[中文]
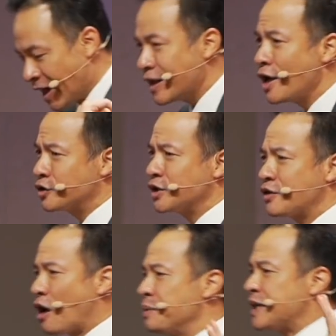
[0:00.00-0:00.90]
那你要知
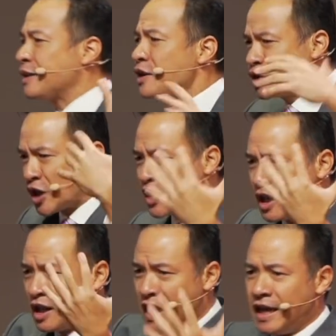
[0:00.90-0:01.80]
道，当我们讲到神的
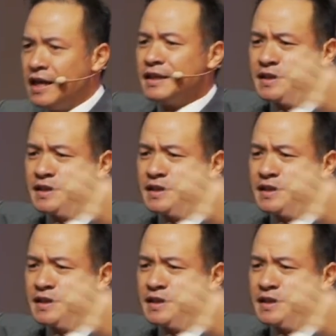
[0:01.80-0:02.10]
灵